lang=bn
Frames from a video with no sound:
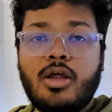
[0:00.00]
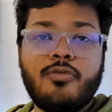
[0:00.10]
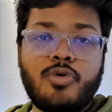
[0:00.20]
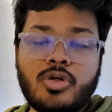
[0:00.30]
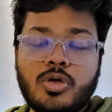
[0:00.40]
হ্যালো
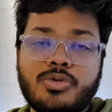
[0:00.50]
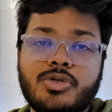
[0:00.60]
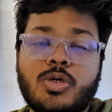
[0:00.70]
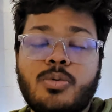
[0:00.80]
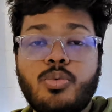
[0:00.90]
এভরিওয়ান কে
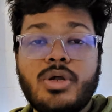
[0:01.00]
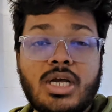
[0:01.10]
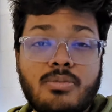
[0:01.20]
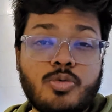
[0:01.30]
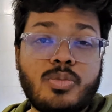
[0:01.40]
অবস্থা সবার
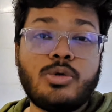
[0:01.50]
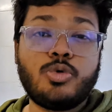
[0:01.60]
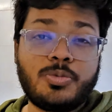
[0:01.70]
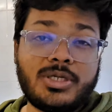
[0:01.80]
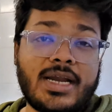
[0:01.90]
ওয়েলকাম টু মাই
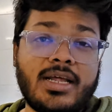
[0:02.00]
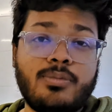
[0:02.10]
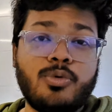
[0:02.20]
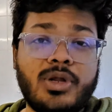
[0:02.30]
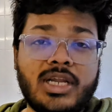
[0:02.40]
ইউটিউব চ্যানেল
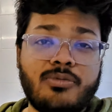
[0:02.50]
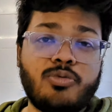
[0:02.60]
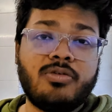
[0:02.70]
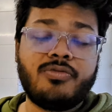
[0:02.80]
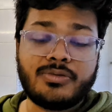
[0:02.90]
এবং ওয়েলকাম
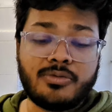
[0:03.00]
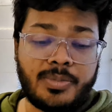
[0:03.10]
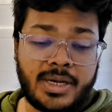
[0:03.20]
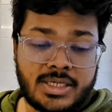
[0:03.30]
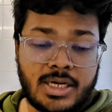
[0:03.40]
টু মাই ফেসবুক
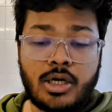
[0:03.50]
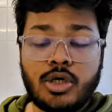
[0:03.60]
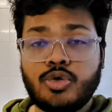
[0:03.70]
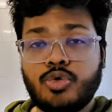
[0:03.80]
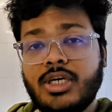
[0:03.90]
পেজ
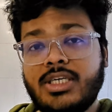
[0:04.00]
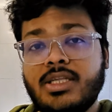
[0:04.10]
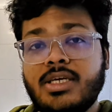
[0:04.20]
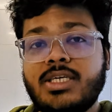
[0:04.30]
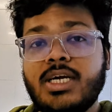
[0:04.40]
সো
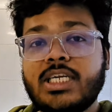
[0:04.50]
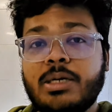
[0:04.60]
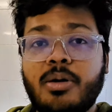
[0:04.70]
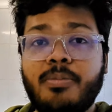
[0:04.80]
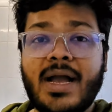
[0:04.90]
রাশিয়াতে এসে আজকে
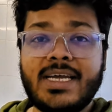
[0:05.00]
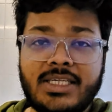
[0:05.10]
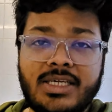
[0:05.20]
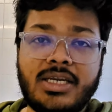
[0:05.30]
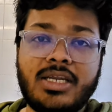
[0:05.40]
আমার বাইশ
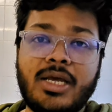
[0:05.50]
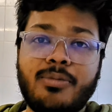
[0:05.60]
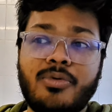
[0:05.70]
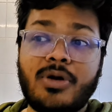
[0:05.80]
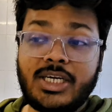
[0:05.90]
দিন
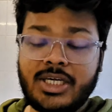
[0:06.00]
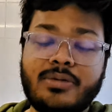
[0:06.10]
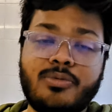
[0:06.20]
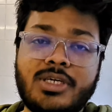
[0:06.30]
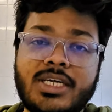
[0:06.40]
এবং
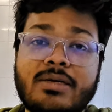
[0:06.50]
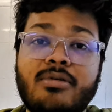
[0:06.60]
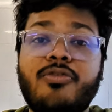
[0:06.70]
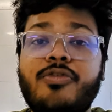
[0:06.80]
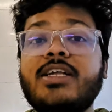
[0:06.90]
রাশিয়াতে বসে আজকে
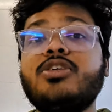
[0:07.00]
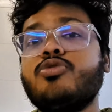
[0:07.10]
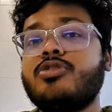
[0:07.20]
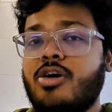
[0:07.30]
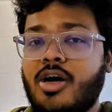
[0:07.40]
আমার ফ্রেঞ্চ
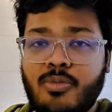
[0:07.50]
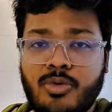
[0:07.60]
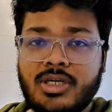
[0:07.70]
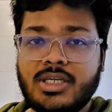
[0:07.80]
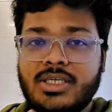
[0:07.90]
টোস্ট খাওয়ার
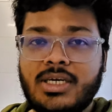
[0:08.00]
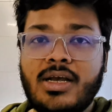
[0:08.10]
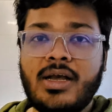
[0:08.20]
মন চাচ্ছে